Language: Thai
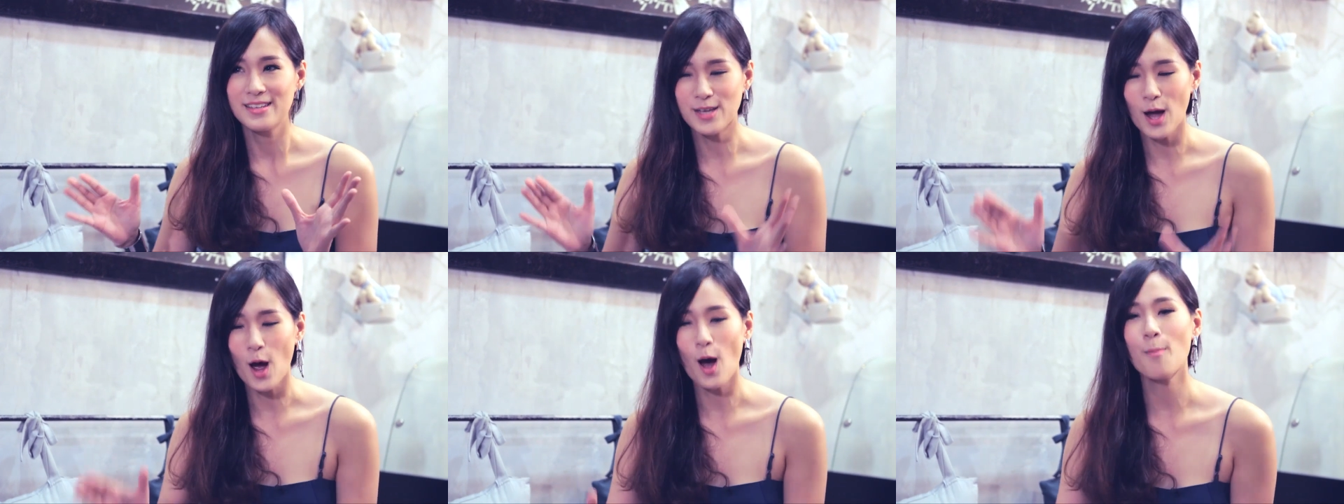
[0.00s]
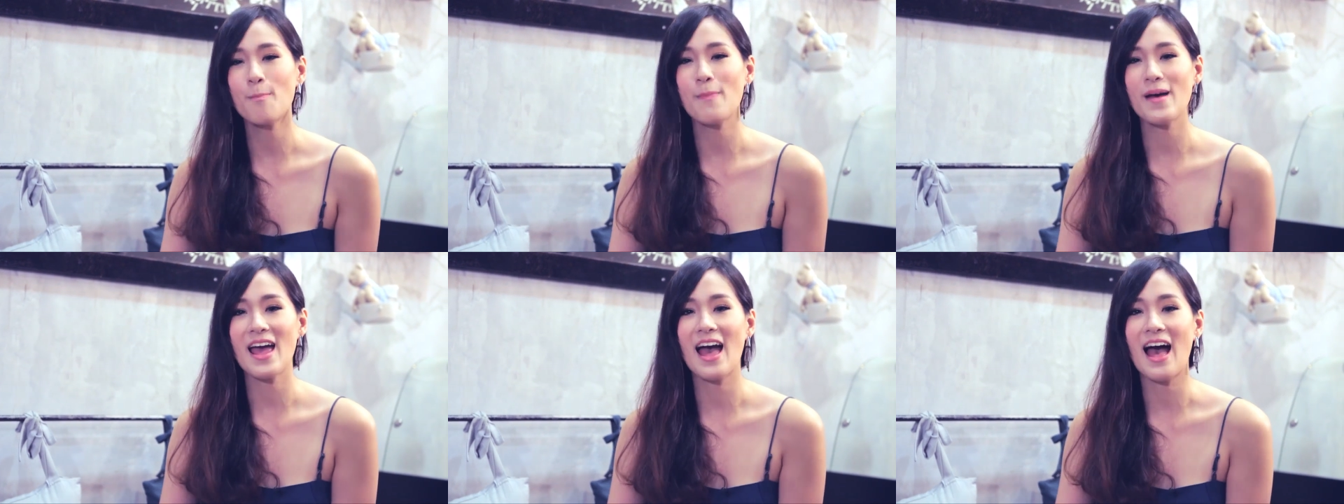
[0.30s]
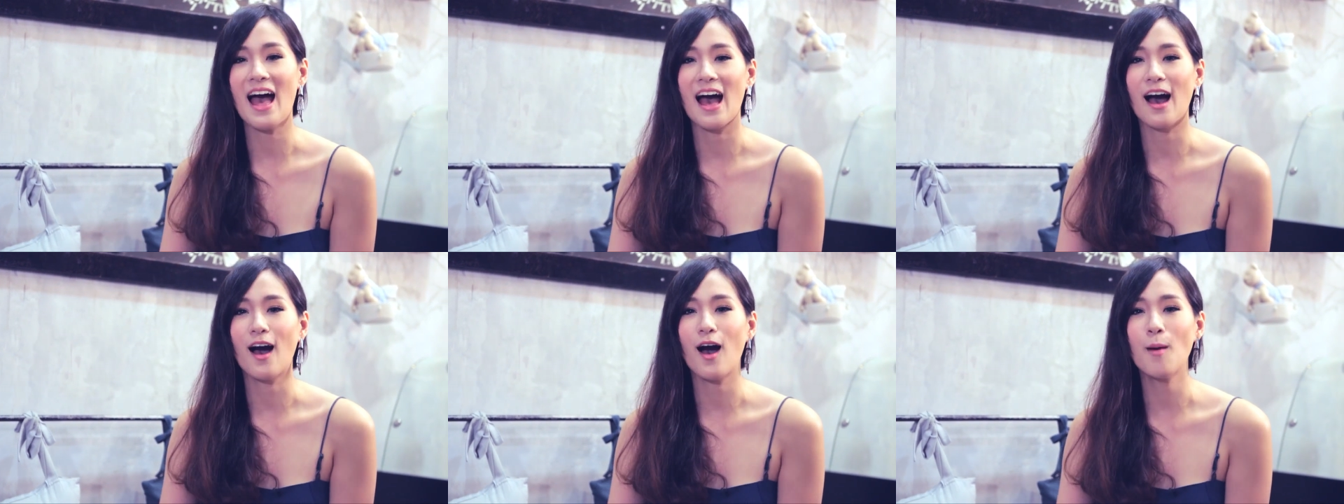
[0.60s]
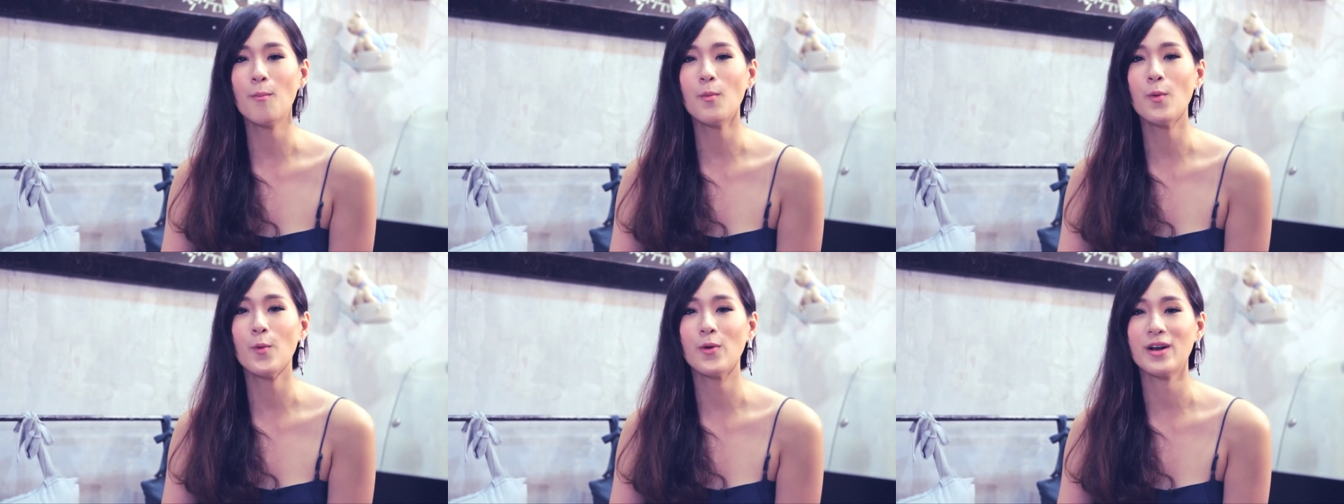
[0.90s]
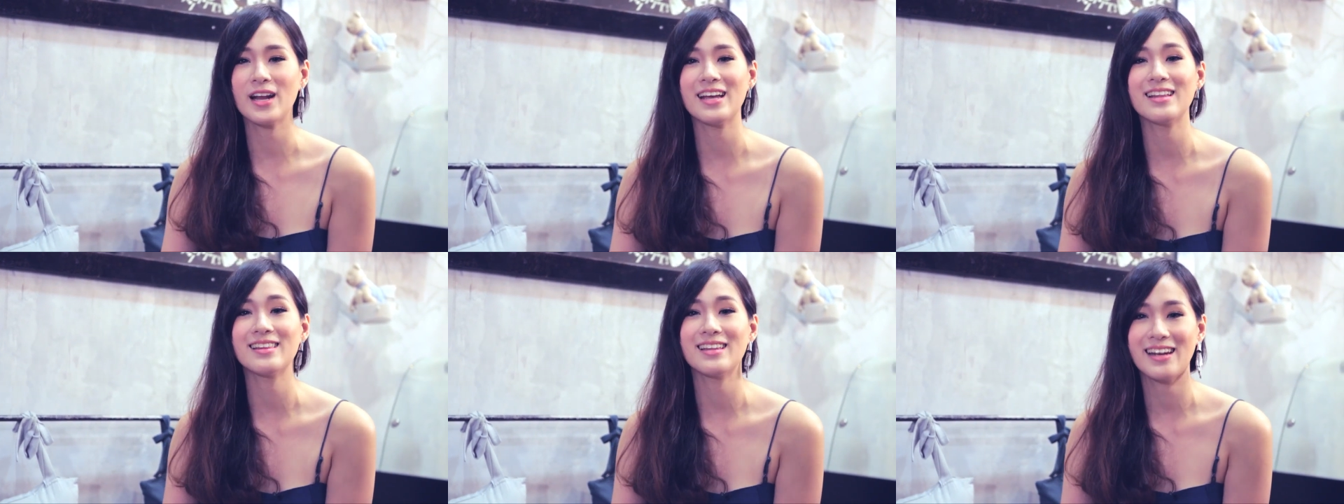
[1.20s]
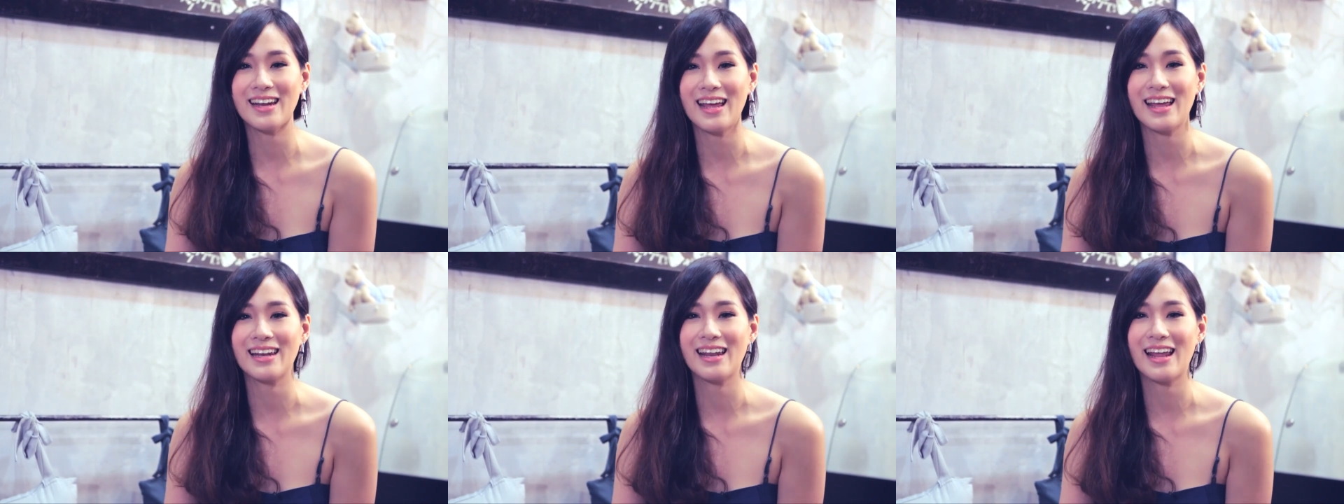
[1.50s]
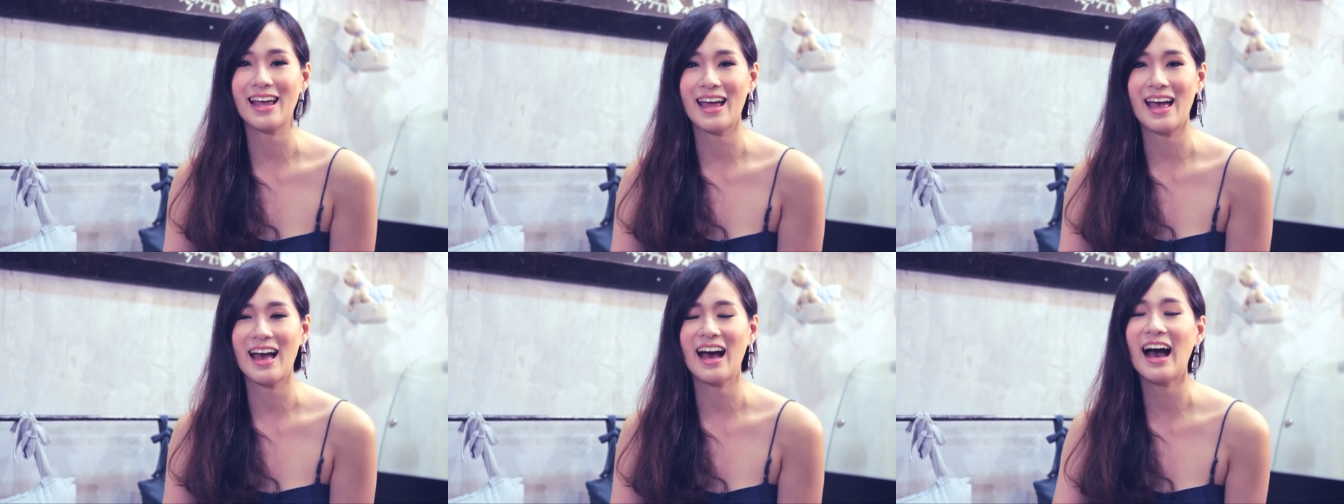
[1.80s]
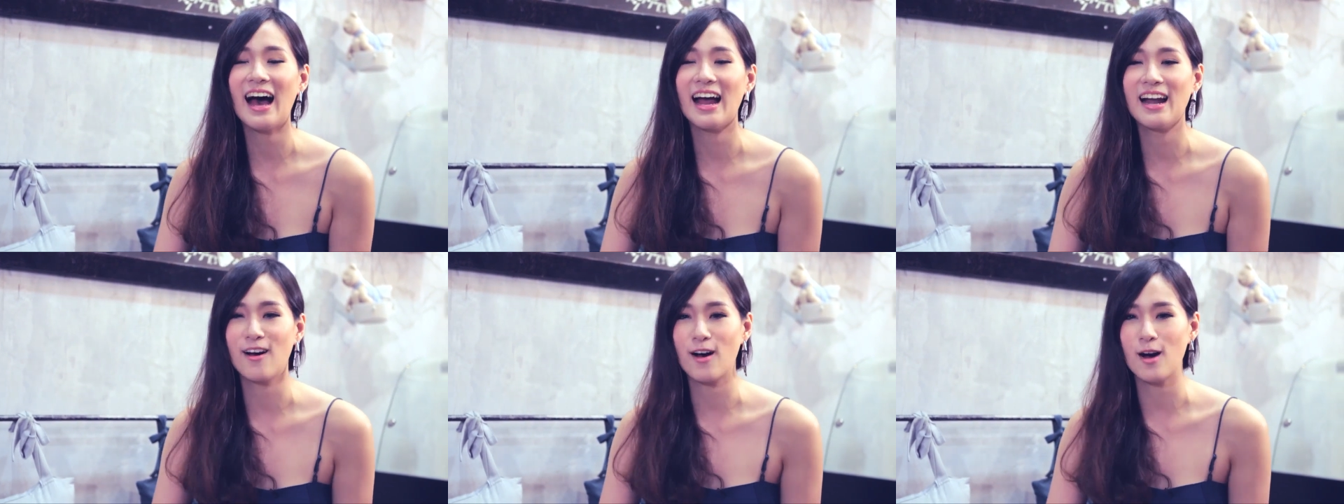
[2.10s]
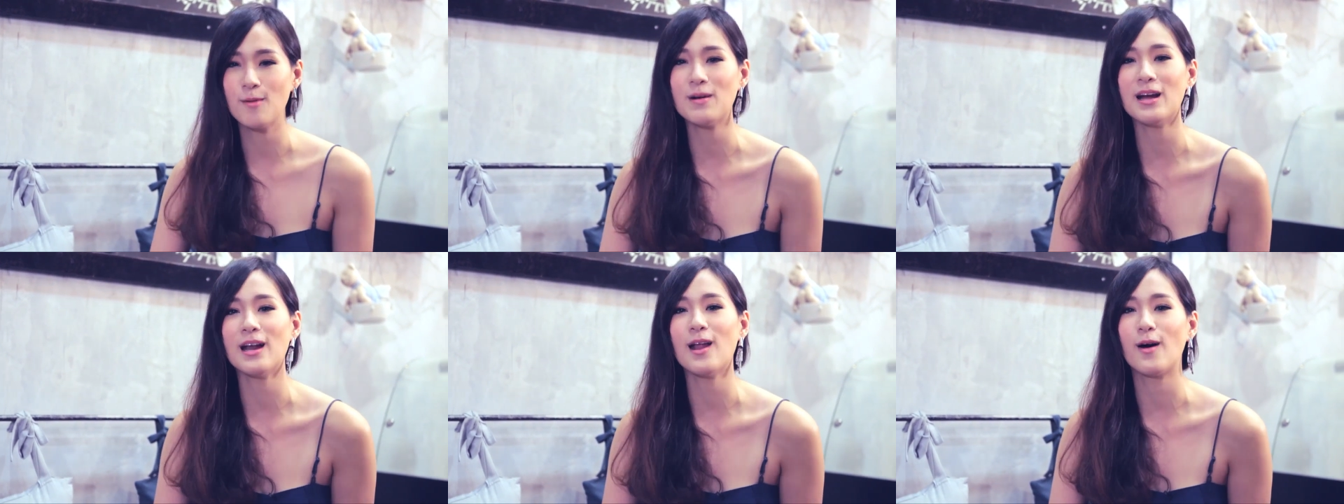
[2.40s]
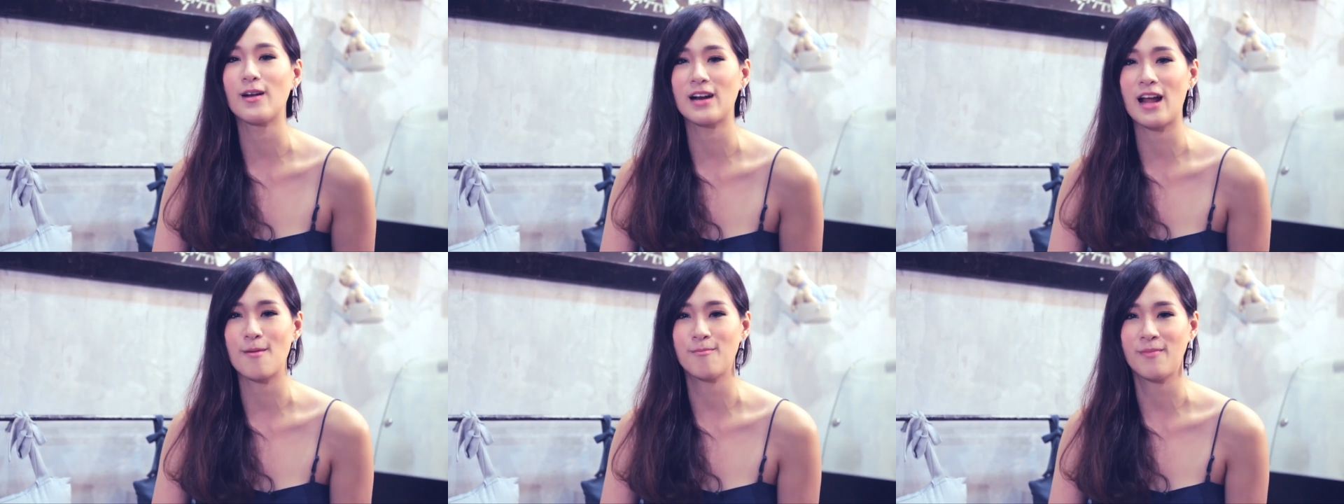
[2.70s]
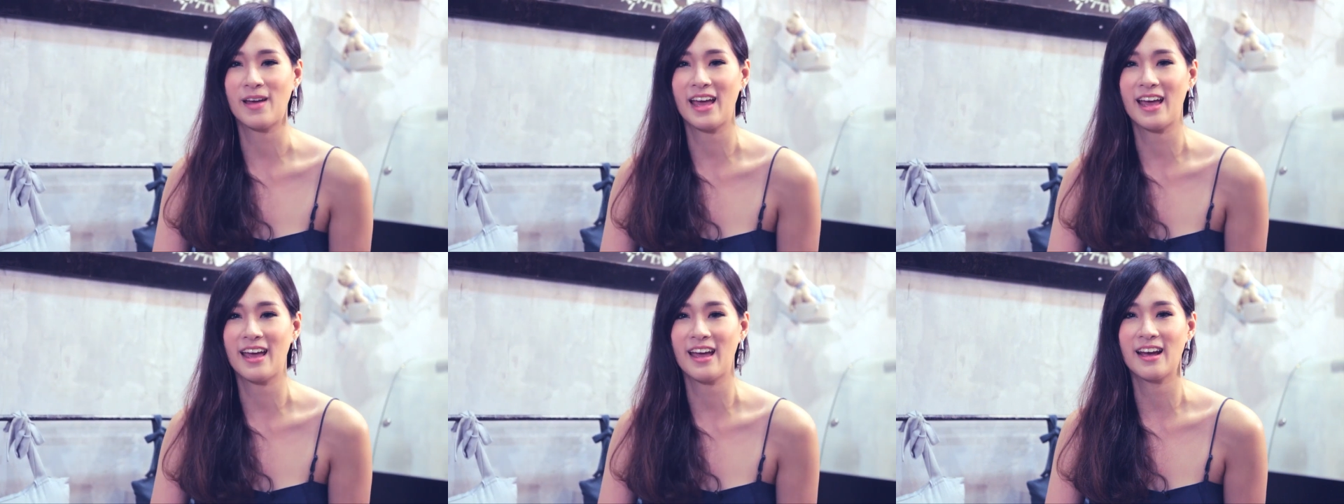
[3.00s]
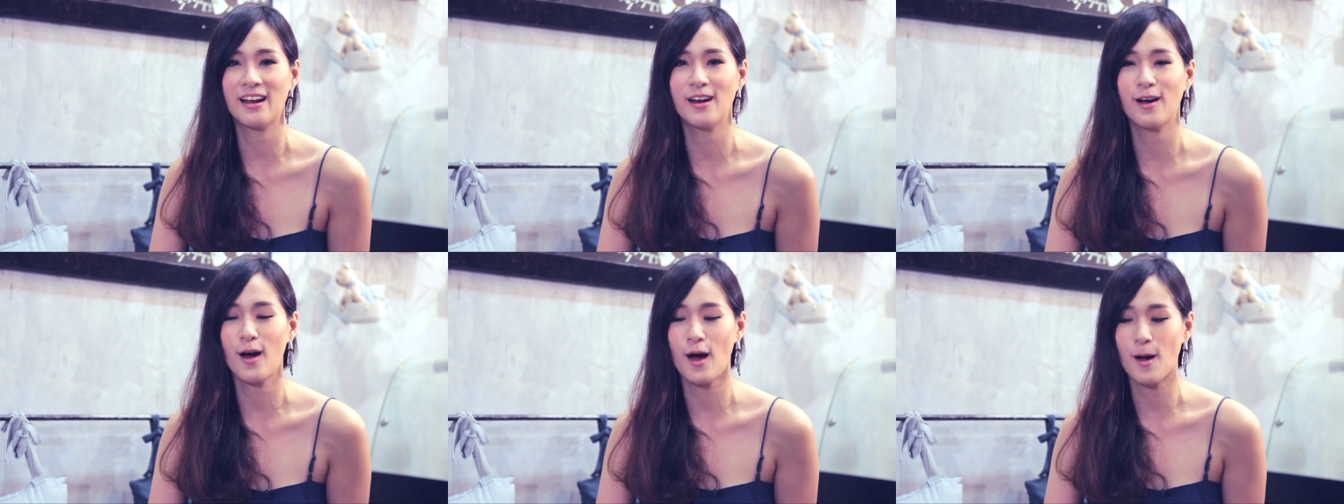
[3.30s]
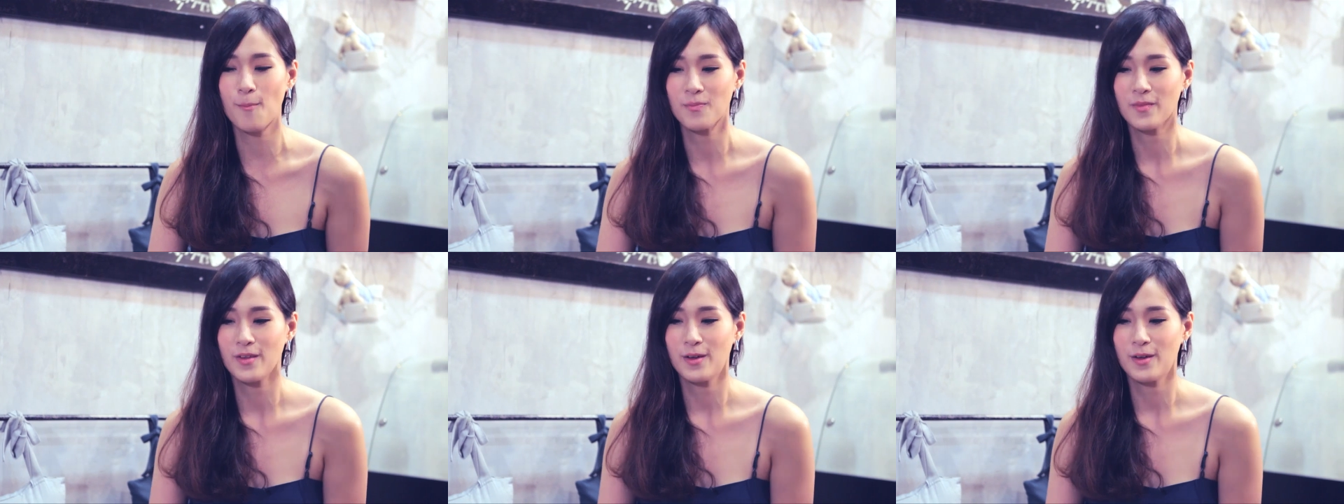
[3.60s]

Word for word: ชอบไปหาข้อมูลในอินเทอร์เน็ตอะไรเงี้ยค่ะ แล้วก็มาลองทำเอง แล้วก็